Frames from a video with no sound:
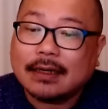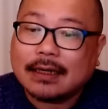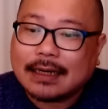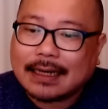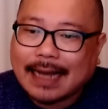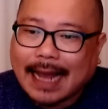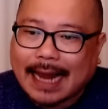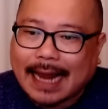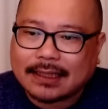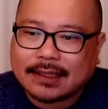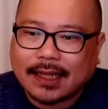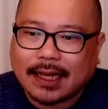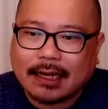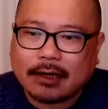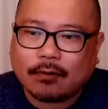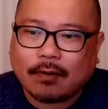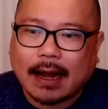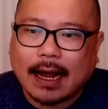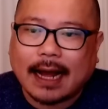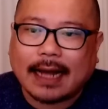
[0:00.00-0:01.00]

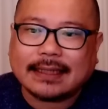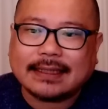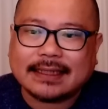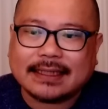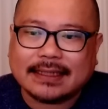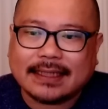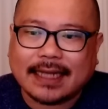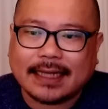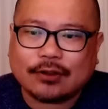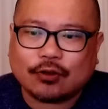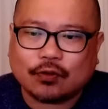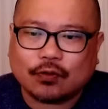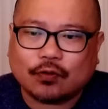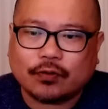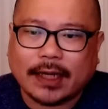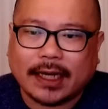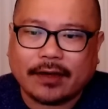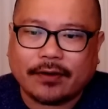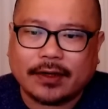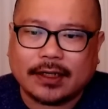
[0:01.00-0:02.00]
카르텔과 지대 추구
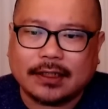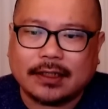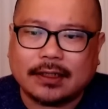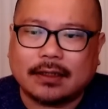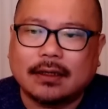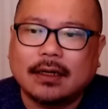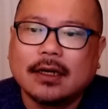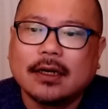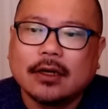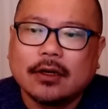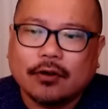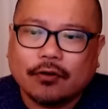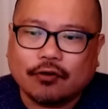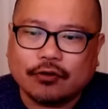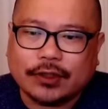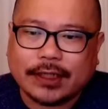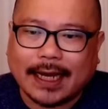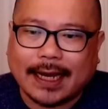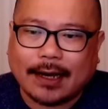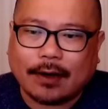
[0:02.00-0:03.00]
행위를
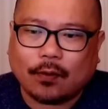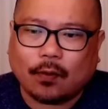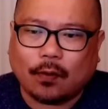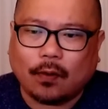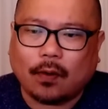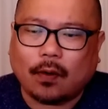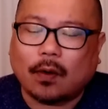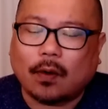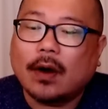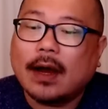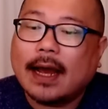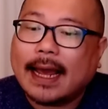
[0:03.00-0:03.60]
규제하고